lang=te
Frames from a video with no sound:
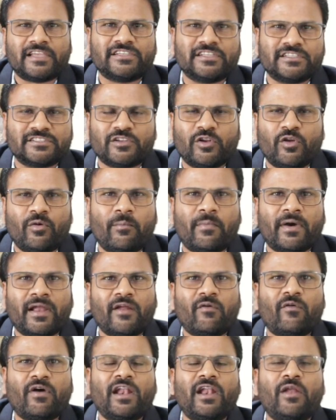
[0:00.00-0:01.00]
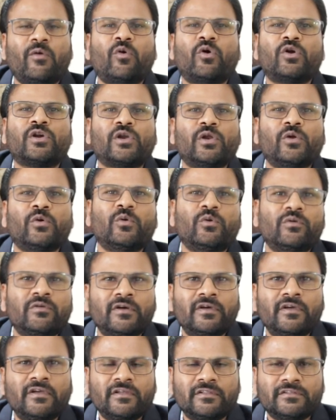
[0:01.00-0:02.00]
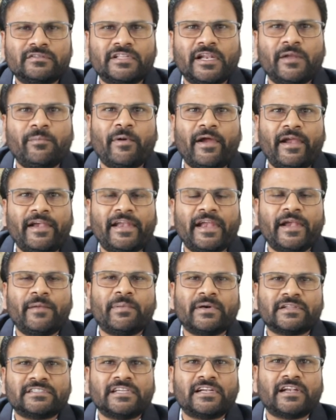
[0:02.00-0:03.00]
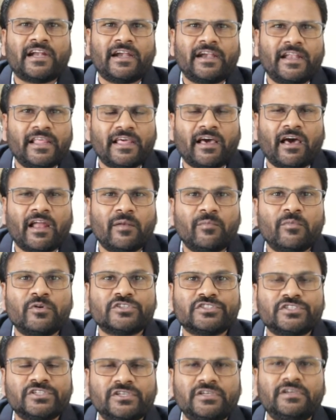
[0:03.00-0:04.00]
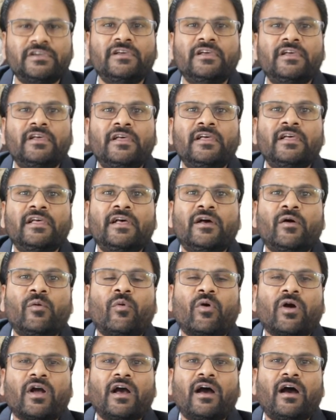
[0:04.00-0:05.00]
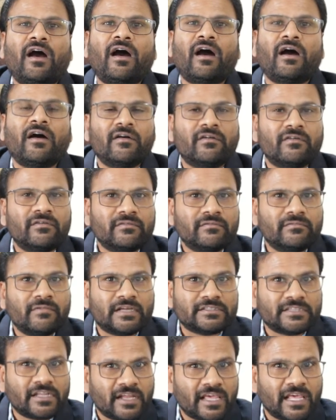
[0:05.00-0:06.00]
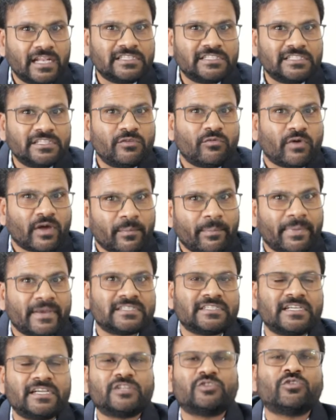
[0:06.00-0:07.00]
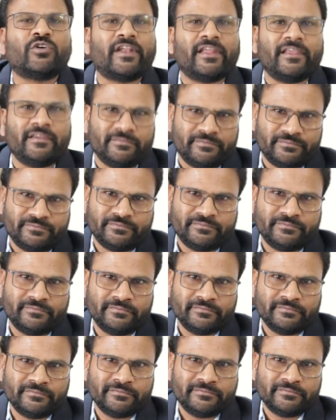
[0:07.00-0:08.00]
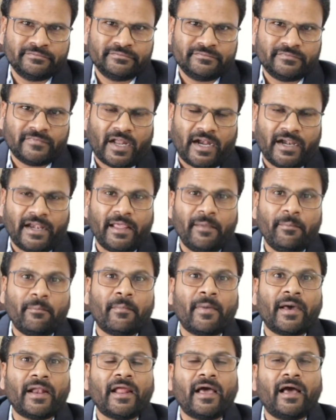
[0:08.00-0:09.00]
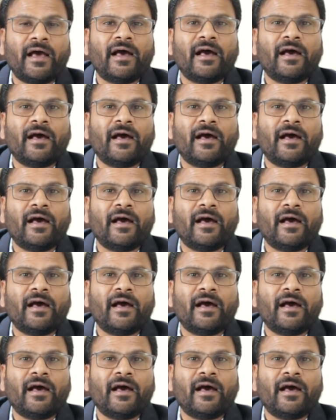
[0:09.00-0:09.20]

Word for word: ఎలక్షన్స్లో మన వాళ్ళ ఓట్లు త్రీ పాయింట్ ఎయిట్ పర్సెంట్ అంటే ఆల్మోస్ట్ ఒక అతను గెలిచింది వన్ పర్సెంట్తోని అంటే మన